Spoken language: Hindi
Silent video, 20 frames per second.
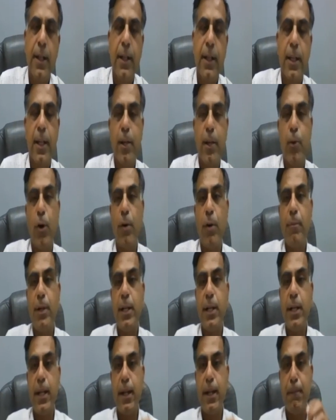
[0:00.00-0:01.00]
कि
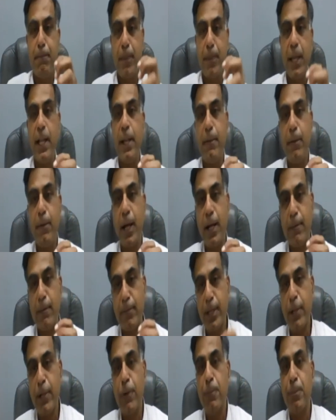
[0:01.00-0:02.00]
गवर्नमेंट ने पहली बार
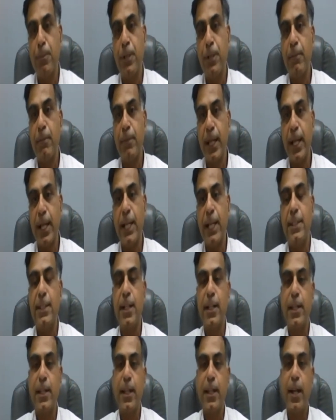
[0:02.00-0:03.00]
मेरी ओपिनियन में ऐसा
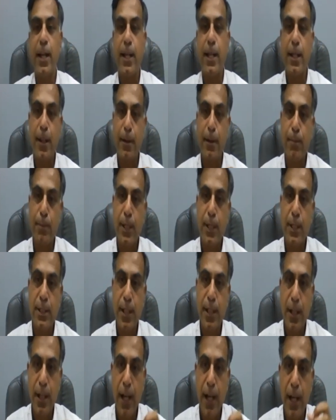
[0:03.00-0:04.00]
किया है कि अब तक
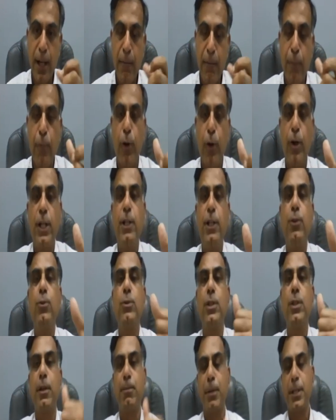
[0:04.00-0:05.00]
सरकार एम्प्लॉय ड्यूज
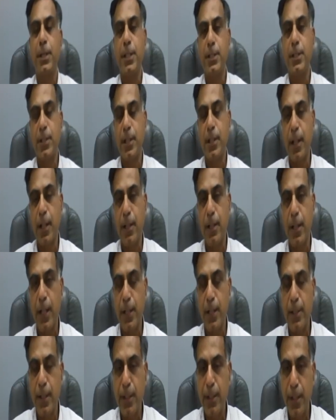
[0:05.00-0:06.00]
के प्रति सतर्क
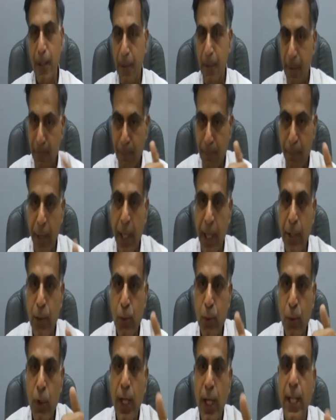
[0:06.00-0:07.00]
रहती थी
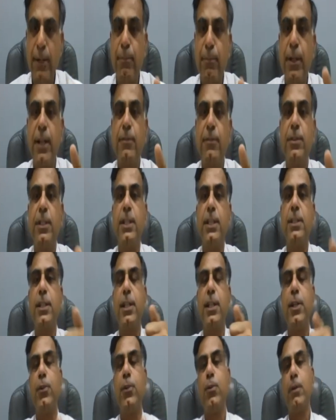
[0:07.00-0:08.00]
बैंकों एनबीएफसी के
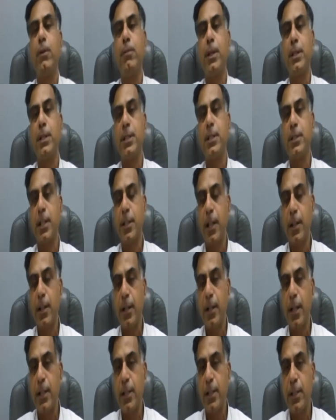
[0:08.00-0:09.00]
ड्यू के प्रति सतर्क
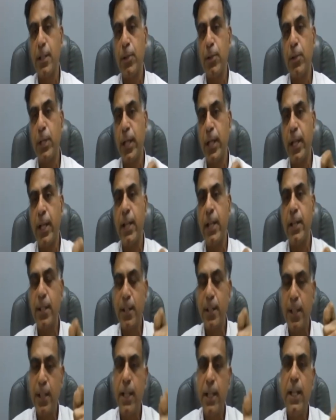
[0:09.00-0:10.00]
रहती थी और यह कहती
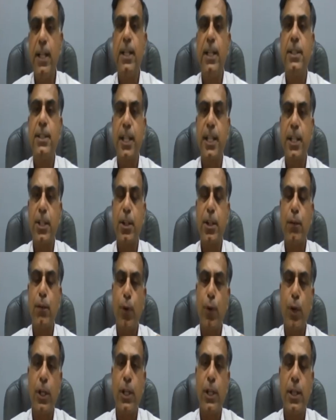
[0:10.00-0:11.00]
थी सेक्शन
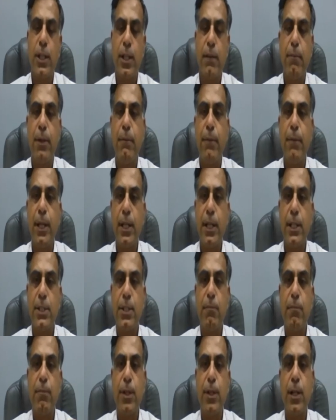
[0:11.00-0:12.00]
43 बी में कि
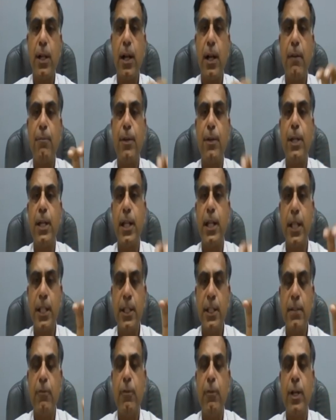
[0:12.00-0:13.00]
जब तक आपने इन
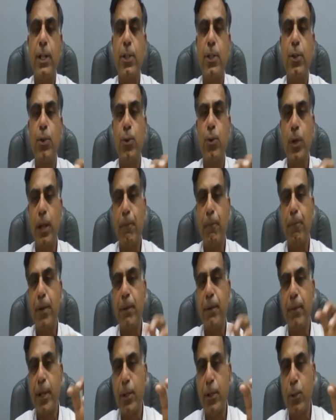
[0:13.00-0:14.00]
व्यक्तियों के
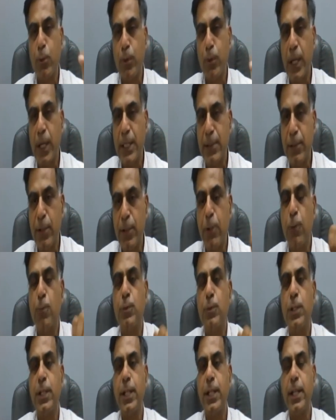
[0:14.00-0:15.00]
पेमेंट को वास्तविक रूप
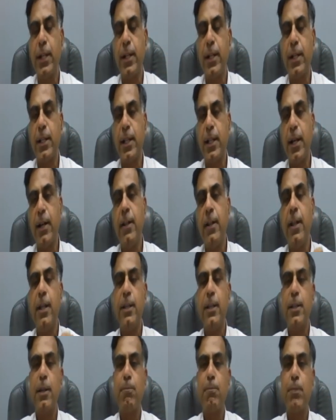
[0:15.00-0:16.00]
से नहीं कर दिया
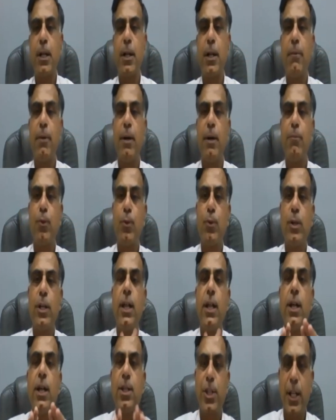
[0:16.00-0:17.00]
तब तक हम आपको
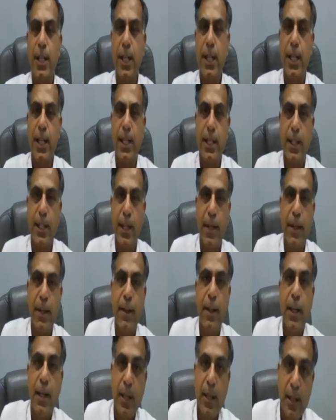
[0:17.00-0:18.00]
डिडक्शन नहीं देंगे
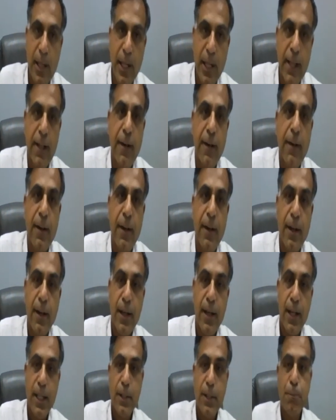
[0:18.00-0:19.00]
लेकिन
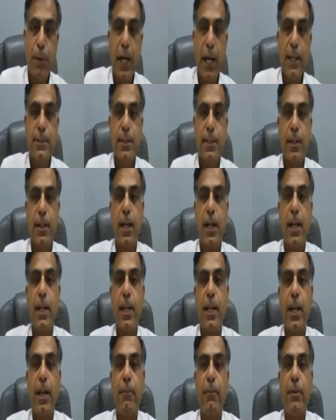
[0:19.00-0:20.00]
इस बार सरकार
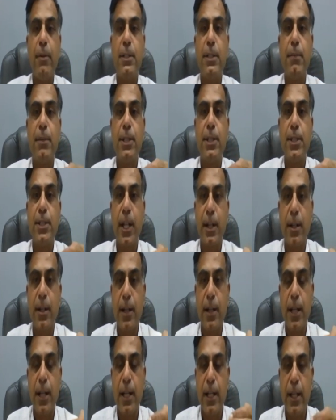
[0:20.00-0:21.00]
ने एमएसएमई सेक्टर e
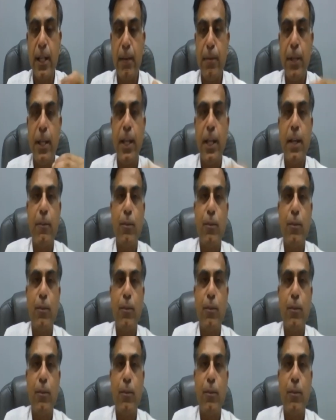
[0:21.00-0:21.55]
के लिए भी एक